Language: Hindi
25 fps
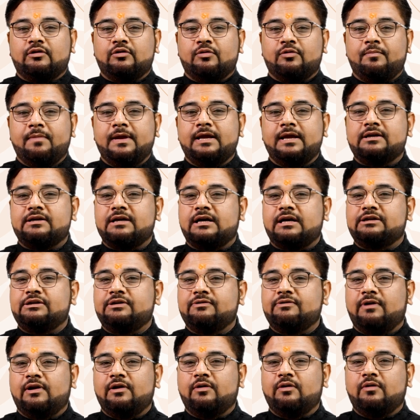तो मेष
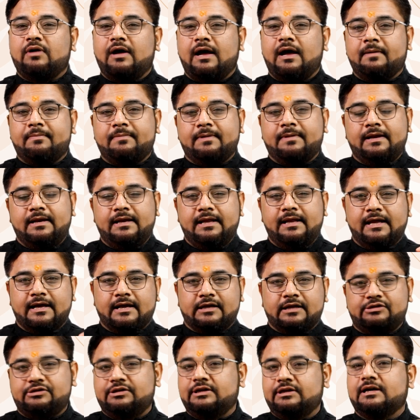राशि वालों आपके लिए एक
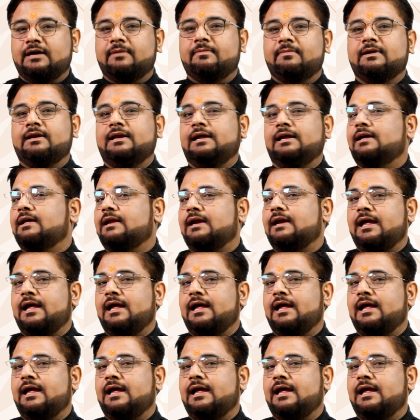अच्छी खबर लेकर